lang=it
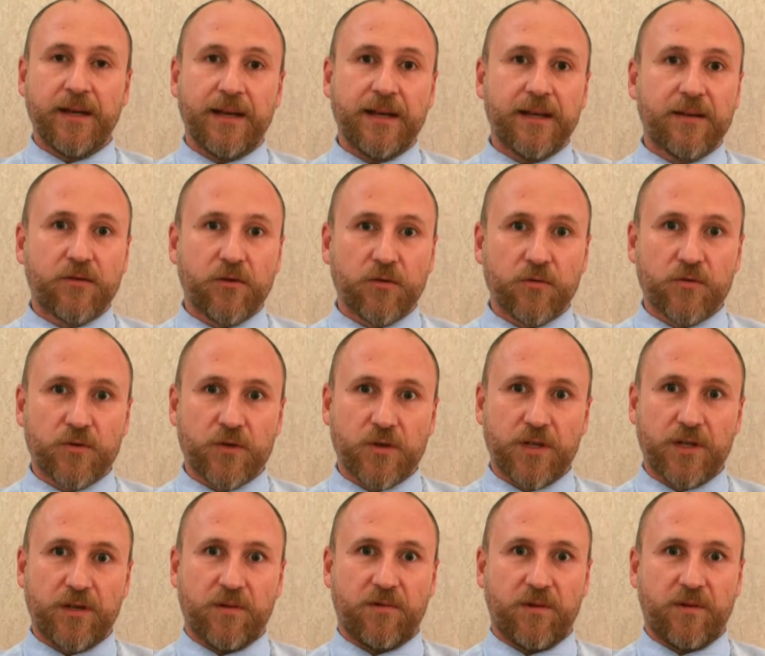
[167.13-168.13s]

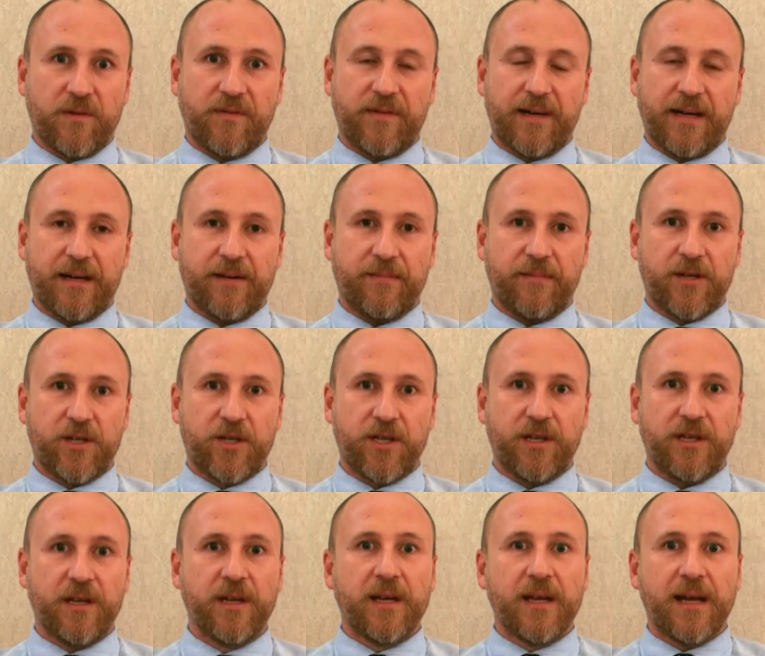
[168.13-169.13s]
L'introduzione dei nuovi
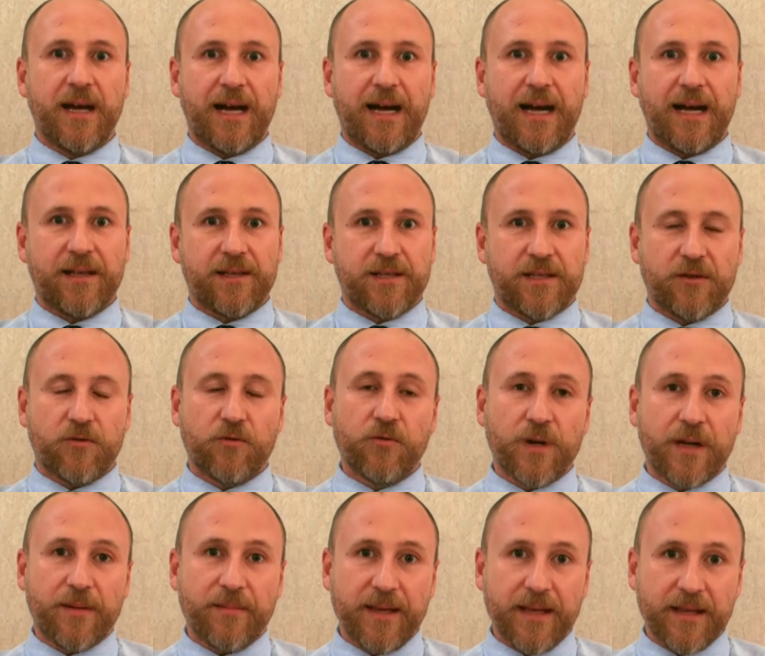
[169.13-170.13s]
farmaci ha
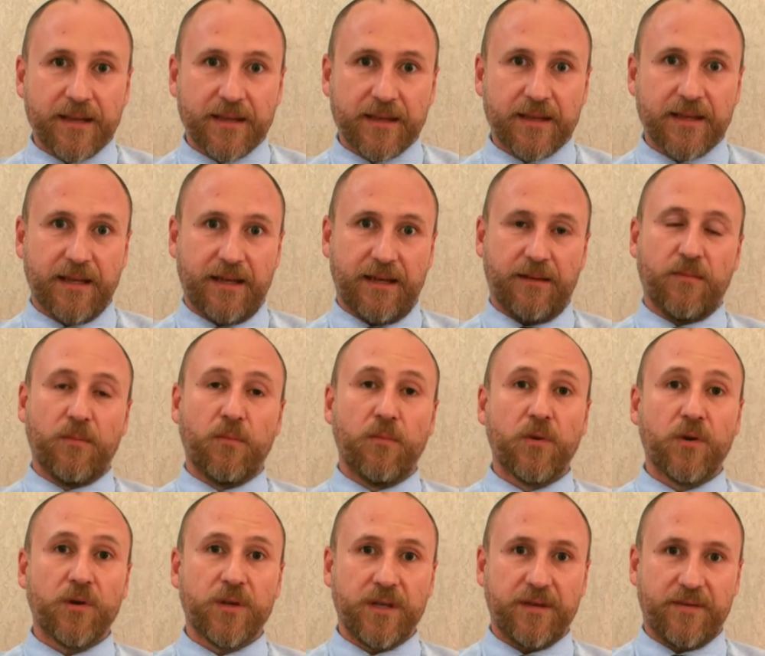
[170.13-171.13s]
sicuramente
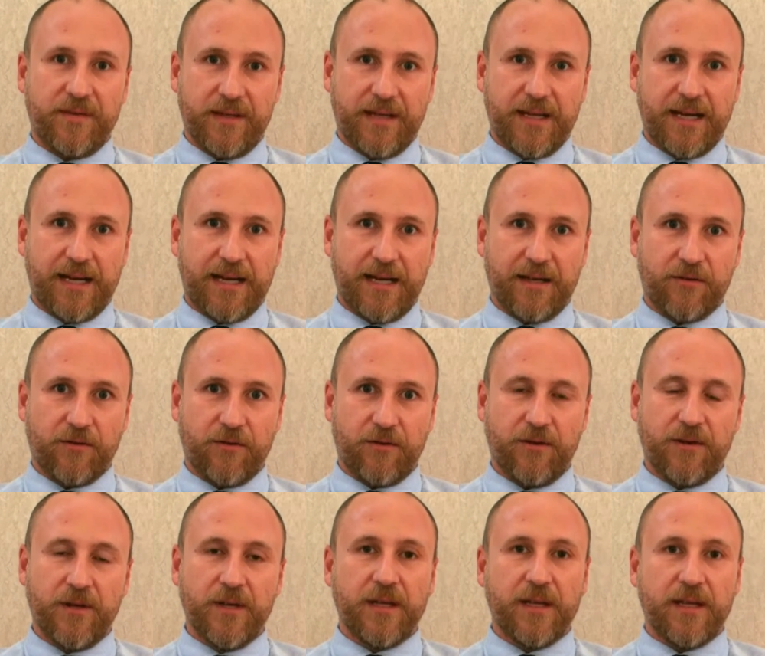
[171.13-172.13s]

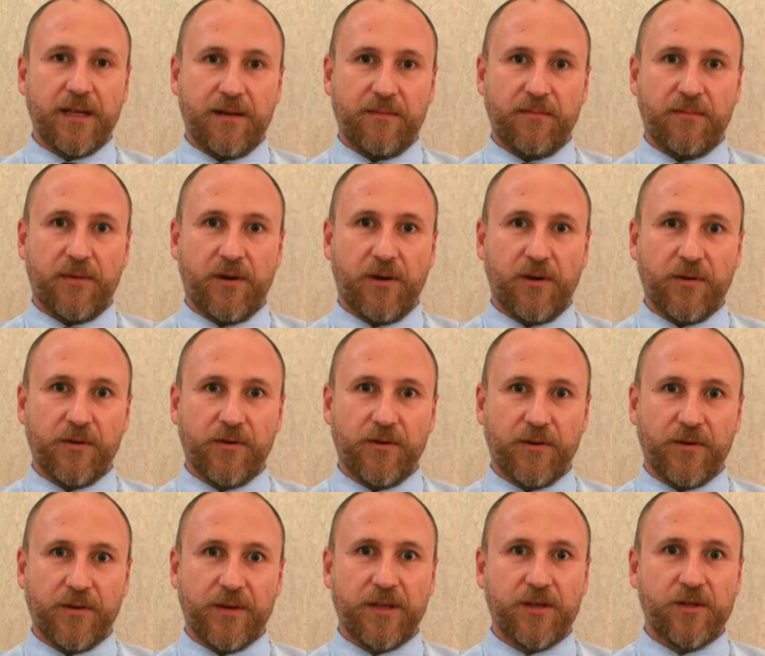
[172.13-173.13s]
modificato il
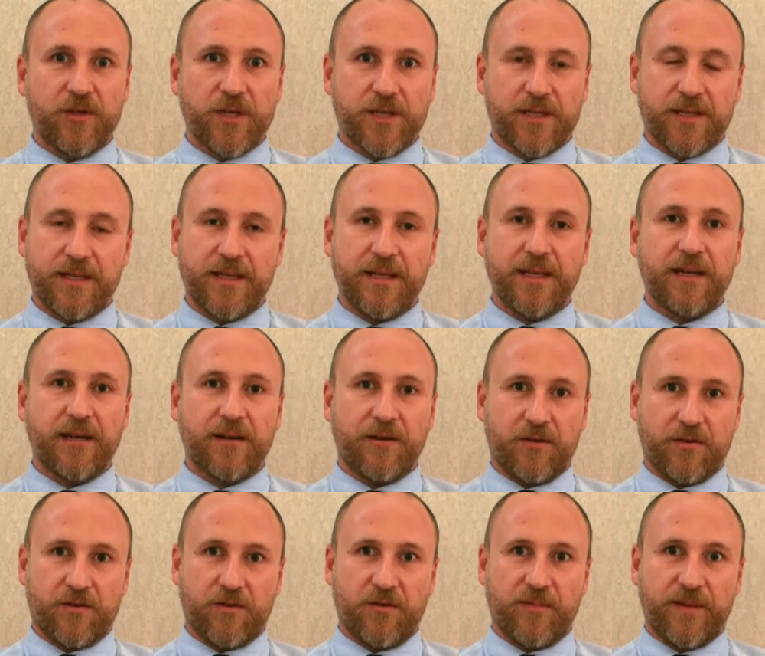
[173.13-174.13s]
modo di gestire il
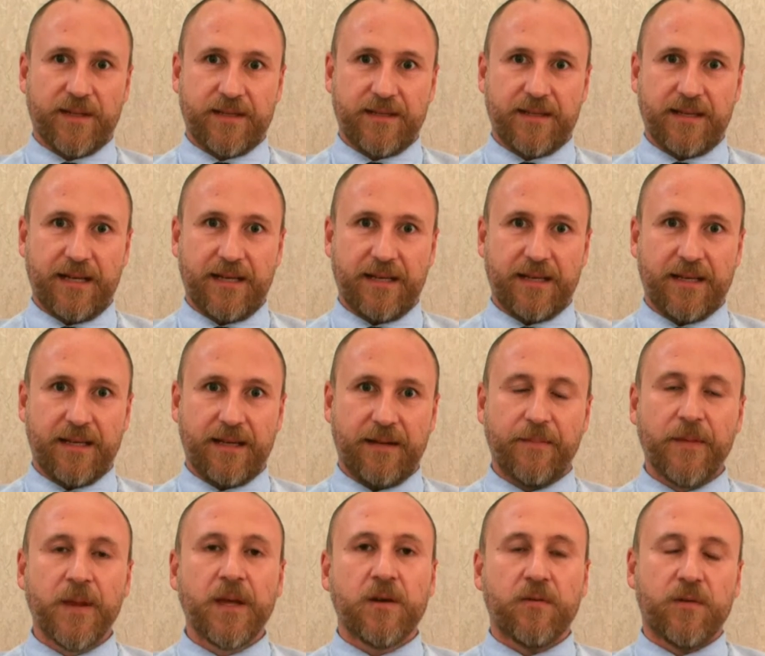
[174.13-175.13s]
nostro
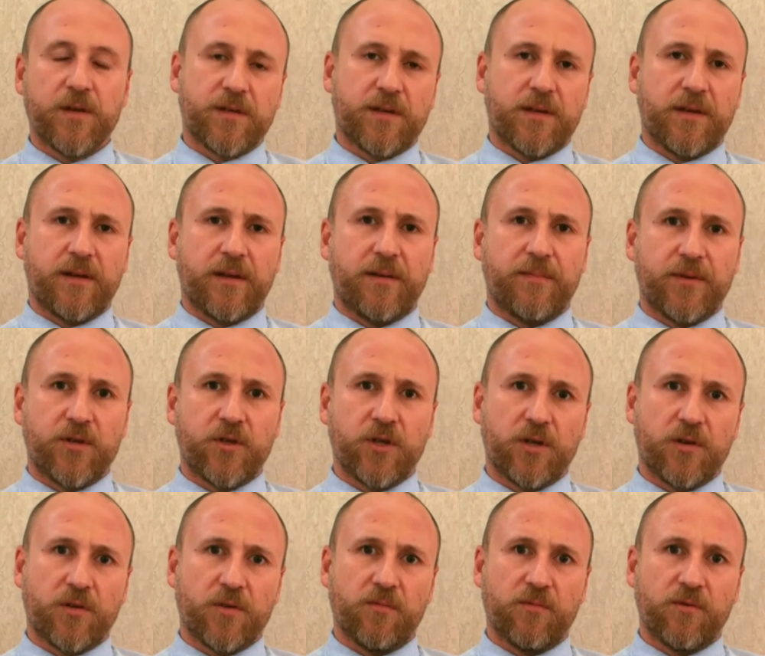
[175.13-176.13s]
paziente. Questo da un
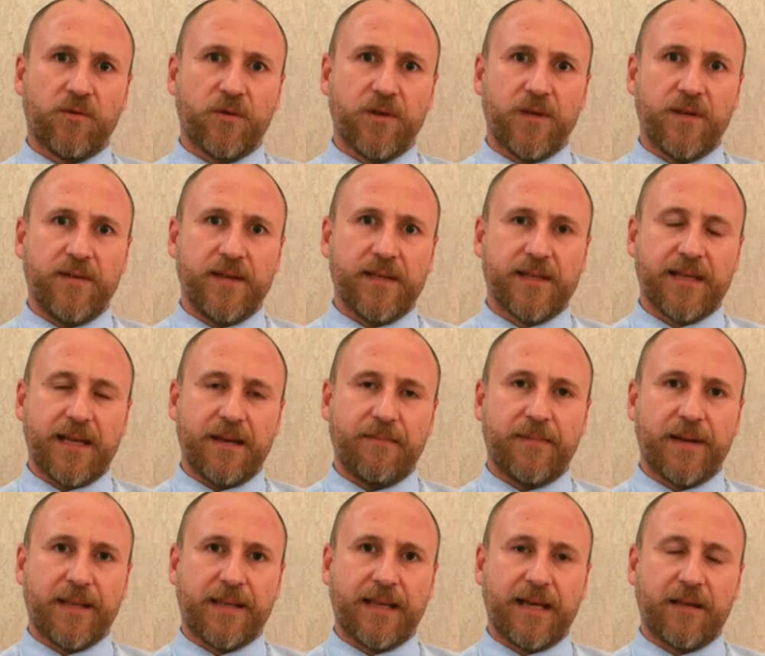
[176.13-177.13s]
certo punto di vista ha
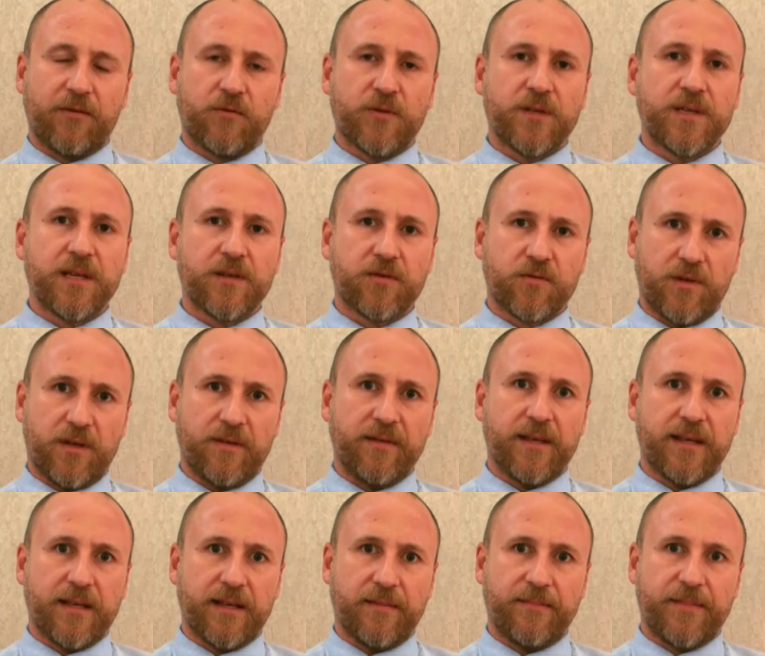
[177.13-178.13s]
impattato sia sulla
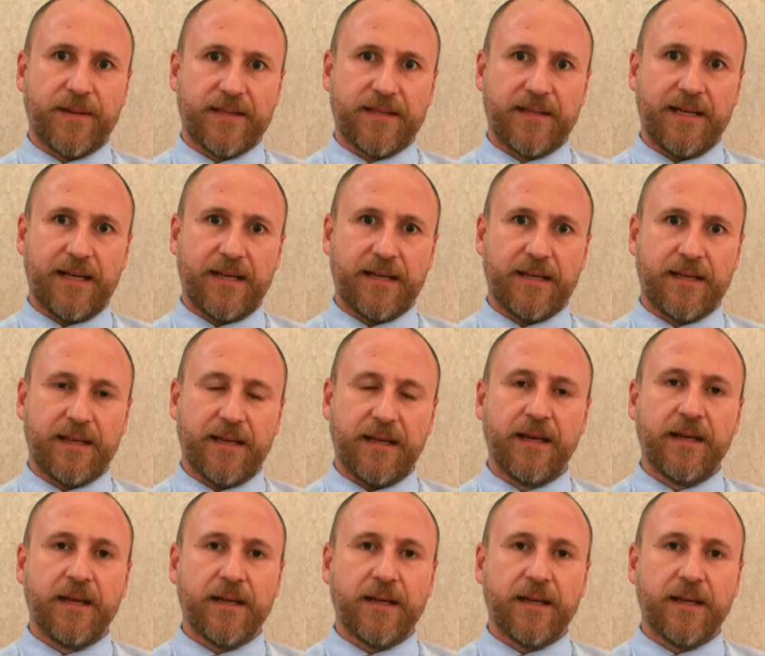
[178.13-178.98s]
vita del paziente,